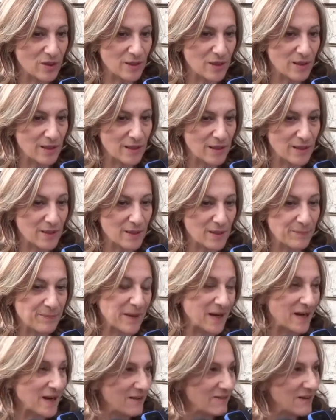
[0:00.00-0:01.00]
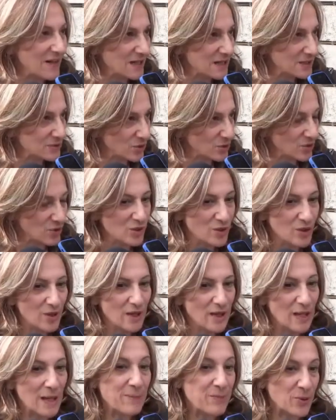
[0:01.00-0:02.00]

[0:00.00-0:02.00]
eh, prelevato e